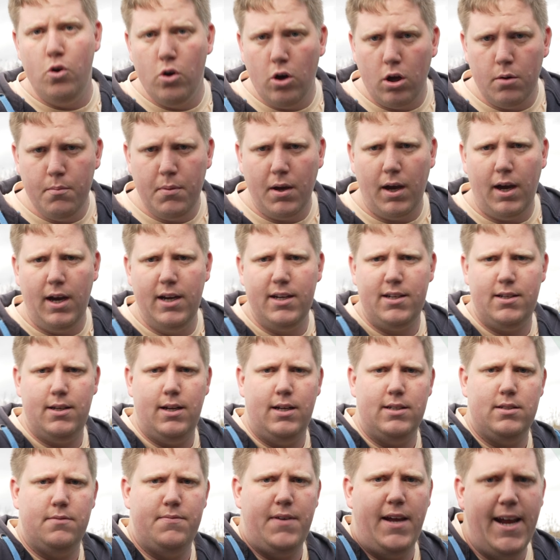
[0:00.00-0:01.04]
höheren Bereichen,
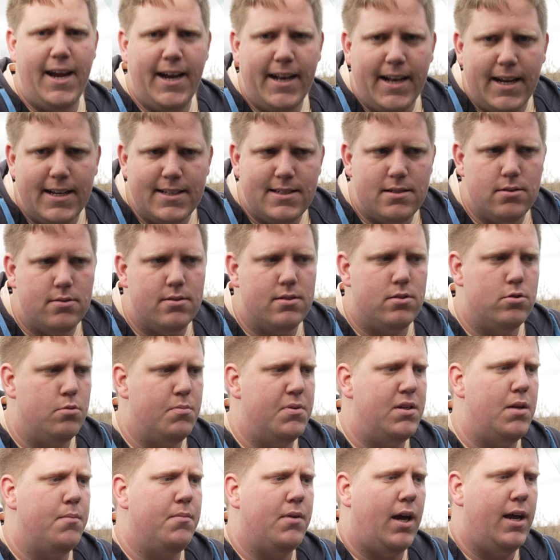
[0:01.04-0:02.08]
also wie E-Klasse oder so
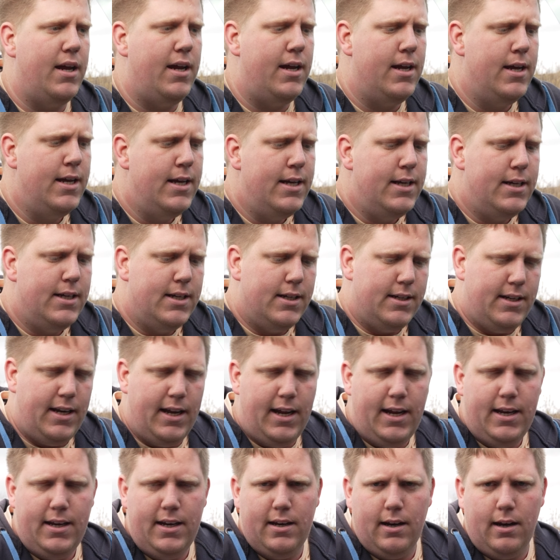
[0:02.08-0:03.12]
mit dem 3D,
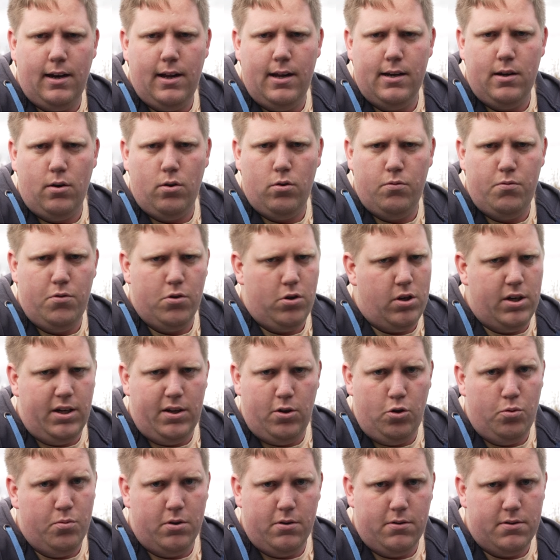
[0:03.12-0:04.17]
die dann halt auch
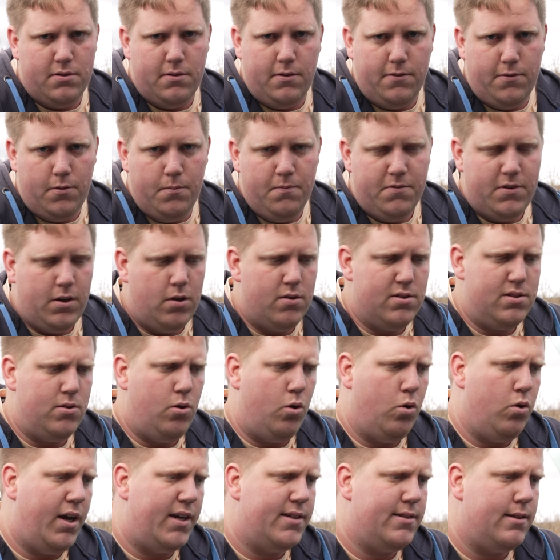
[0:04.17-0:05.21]
wirklich über 5000
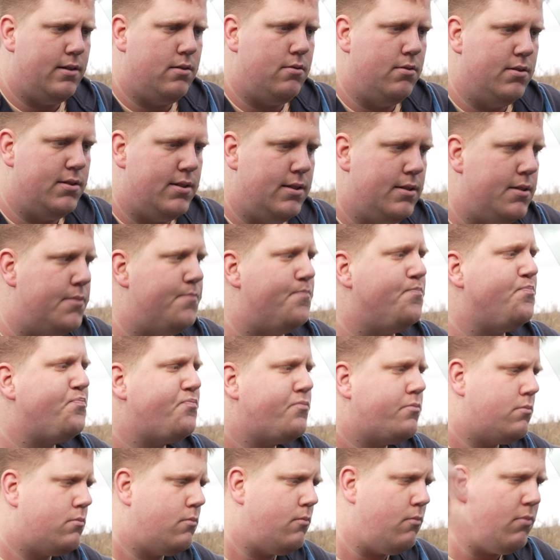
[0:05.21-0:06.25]
Euro extra kostet.
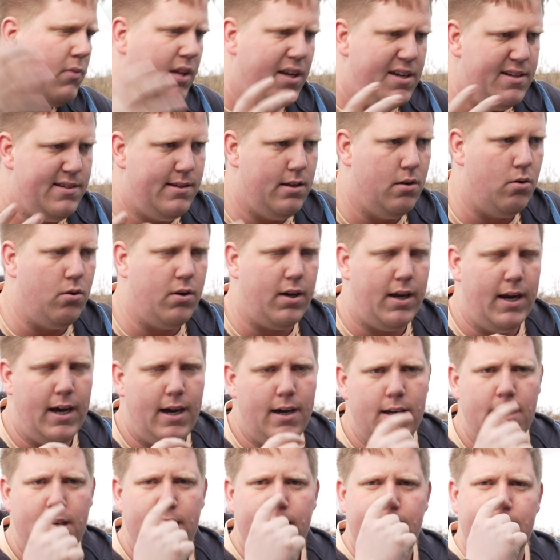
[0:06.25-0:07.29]
Ist ja auch
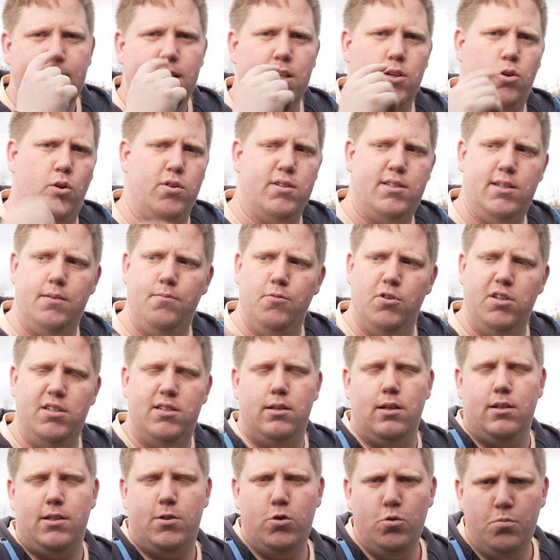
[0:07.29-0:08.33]
klar. Trotzdem würde ich
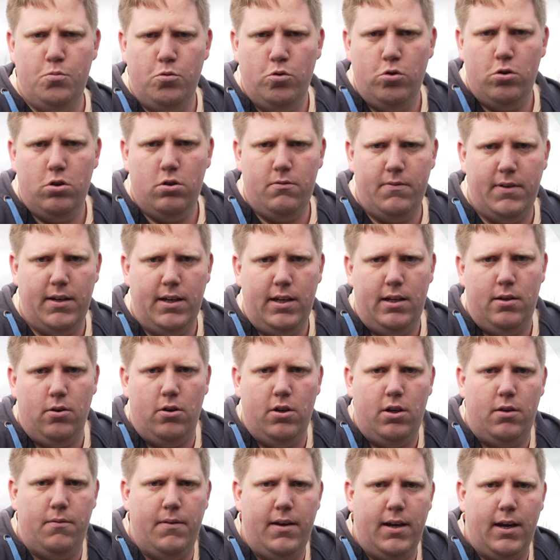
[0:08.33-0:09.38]
sie dazu buchen, wenn ich
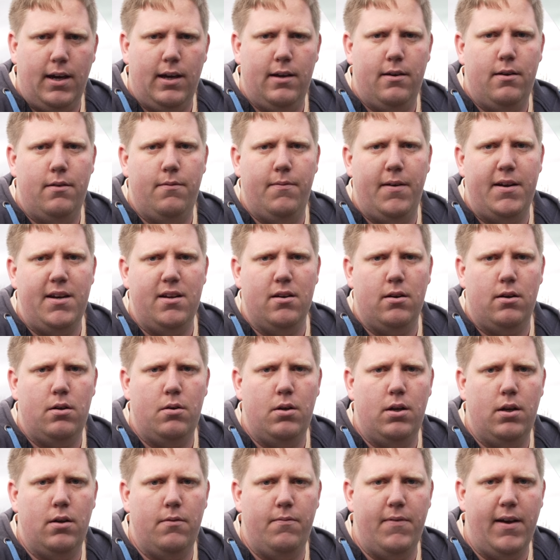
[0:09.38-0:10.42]
euch wäre, wenn ihr
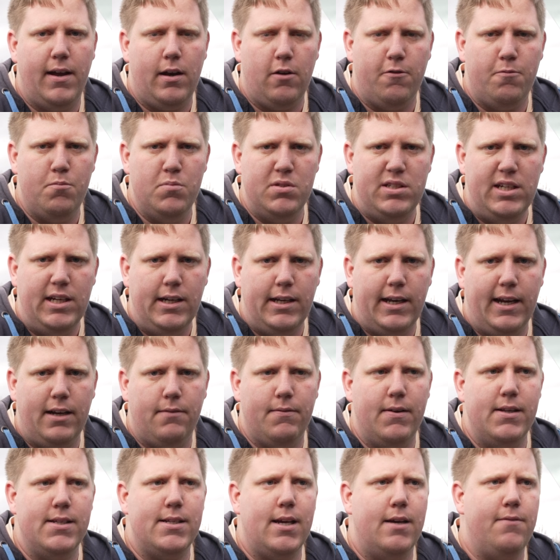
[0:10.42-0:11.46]
Wert auf Musik legt,
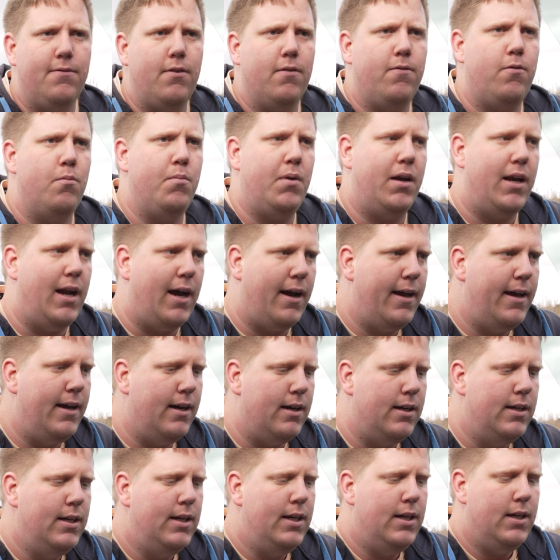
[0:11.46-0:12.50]
weil es einfach vom Klang
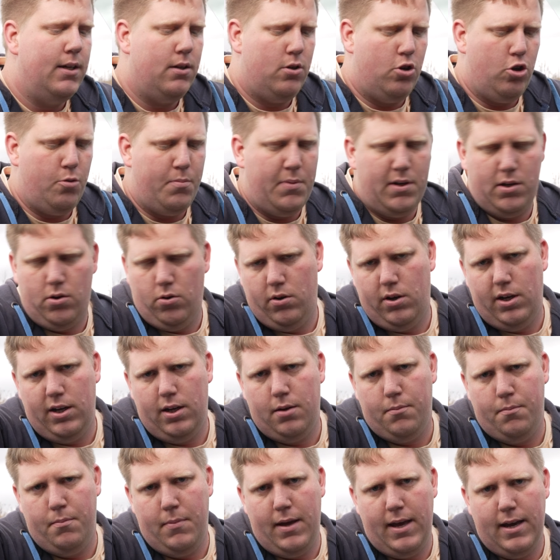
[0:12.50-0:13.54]
her nochmal
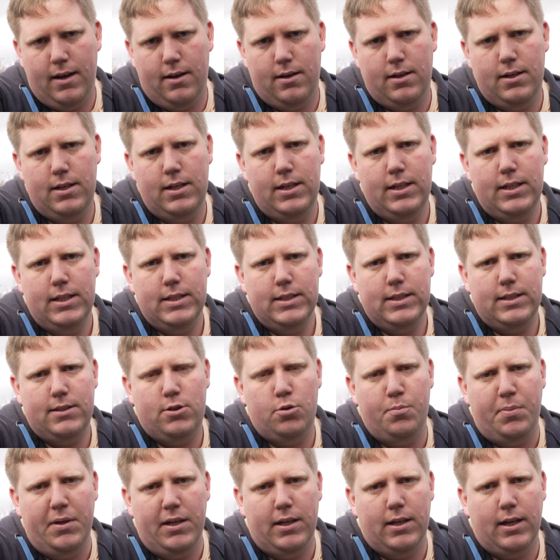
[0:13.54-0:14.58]
deutlich mehr
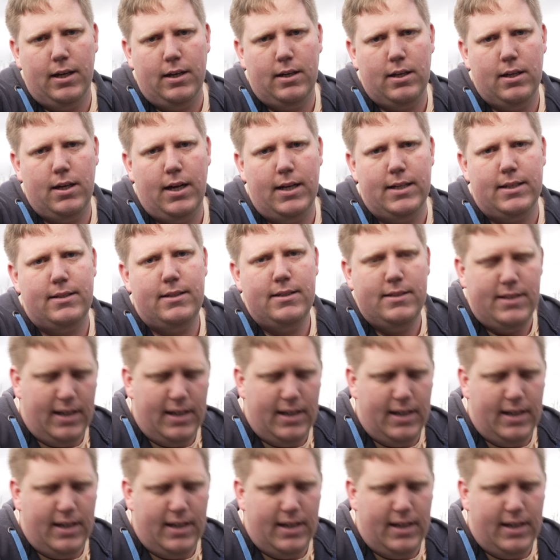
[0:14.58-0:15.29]
zu bieten hat als die